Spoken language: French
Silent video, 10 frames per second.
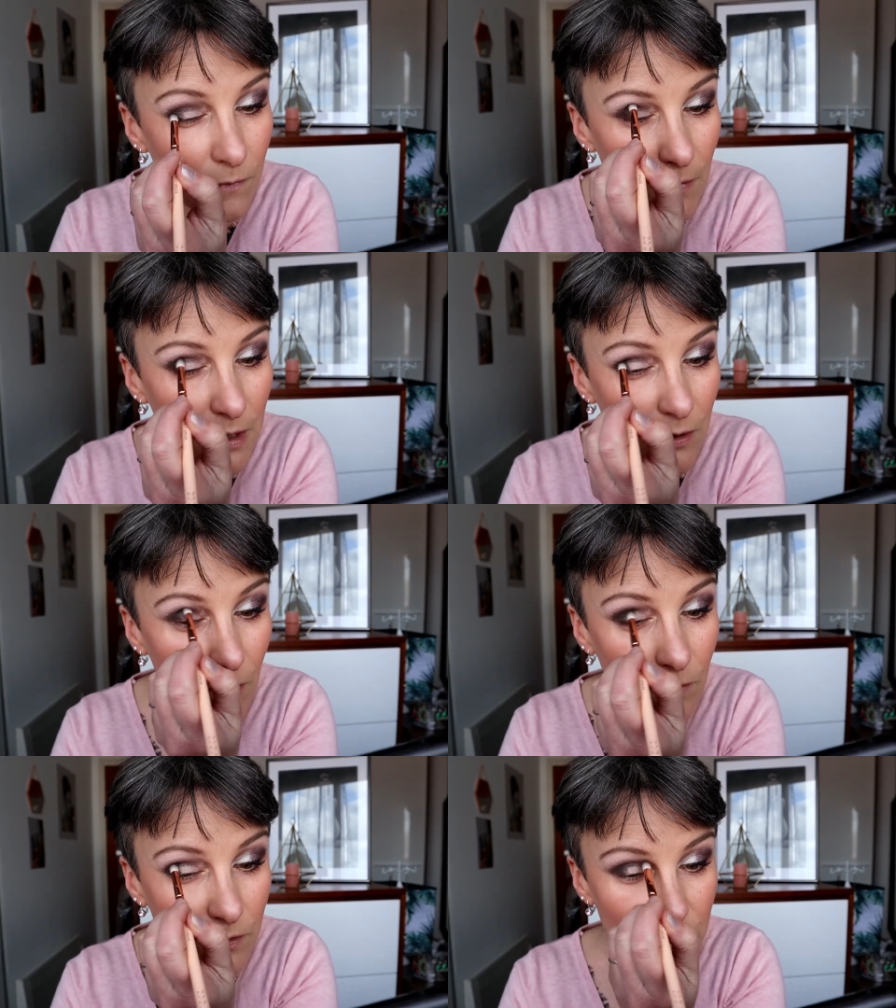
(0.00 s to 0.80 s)

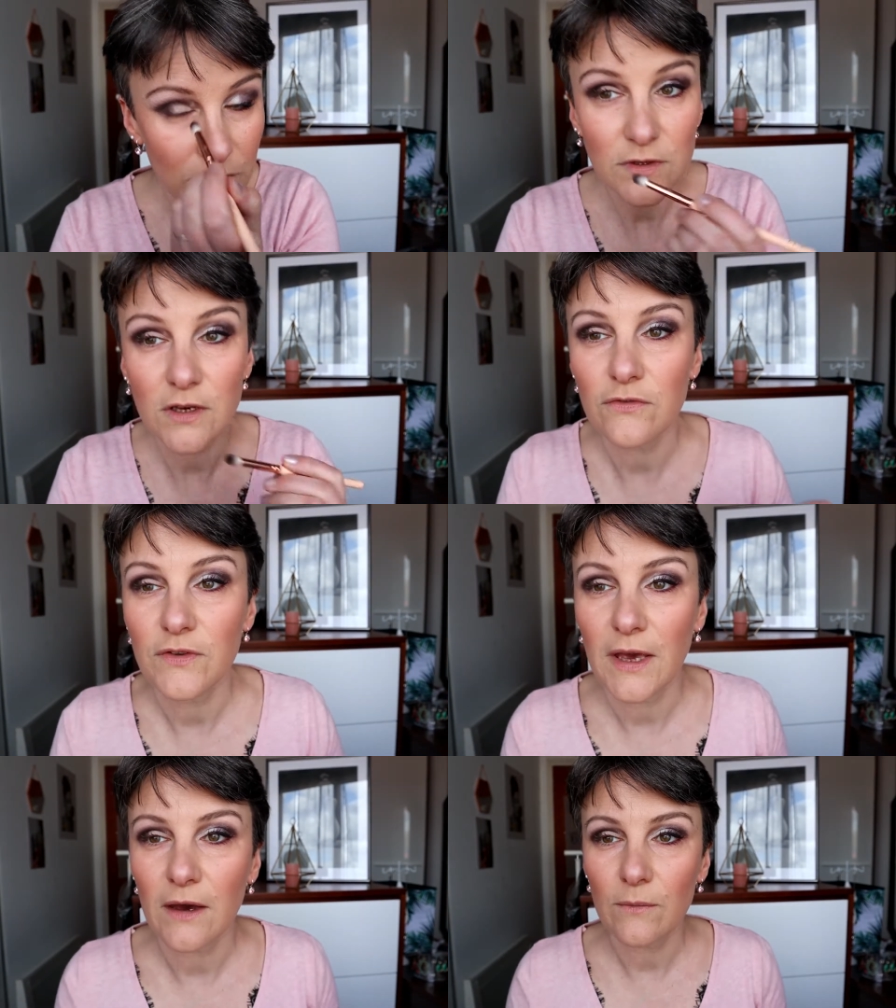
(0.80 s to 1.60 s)
Maintenant, je vais venir
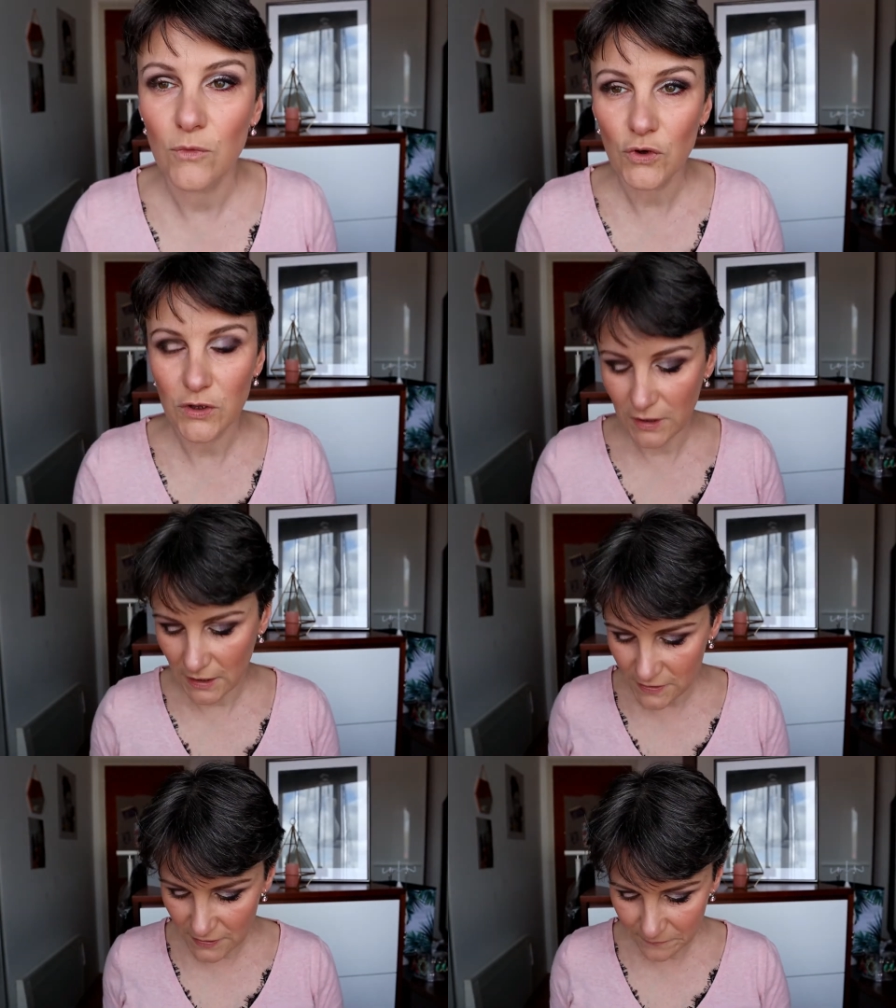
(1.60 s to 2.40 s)
faire mon queue
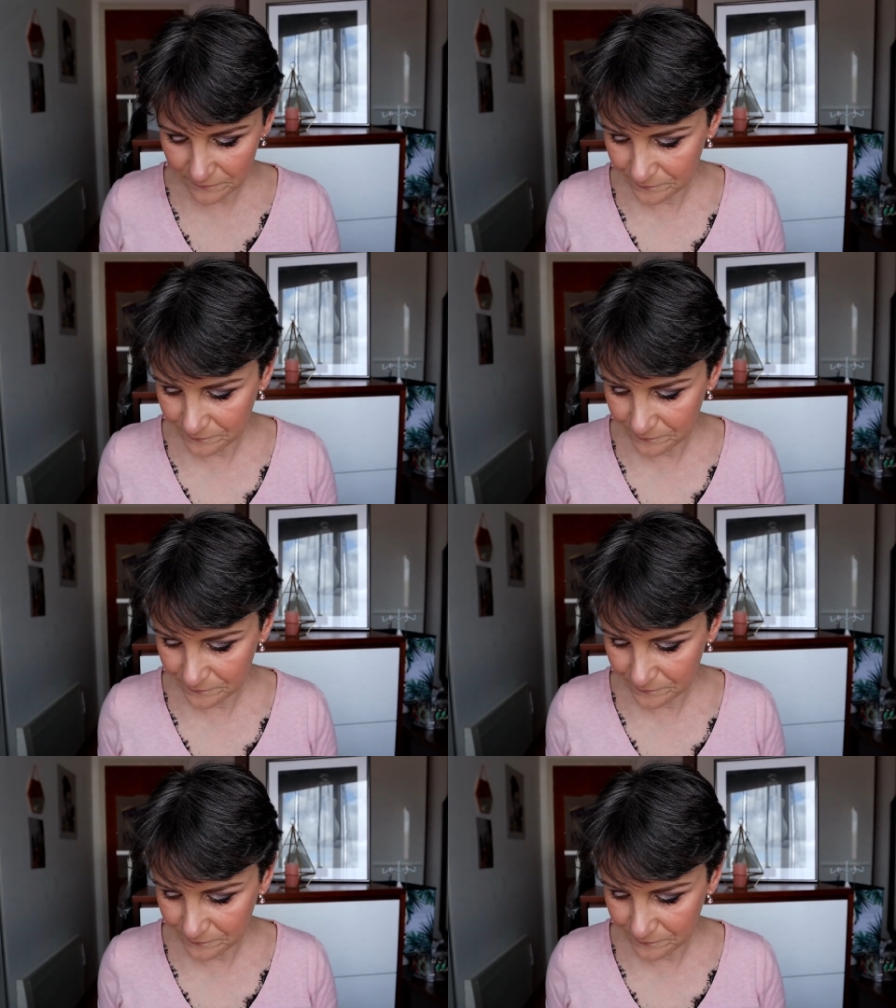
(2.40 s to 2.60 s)
crise.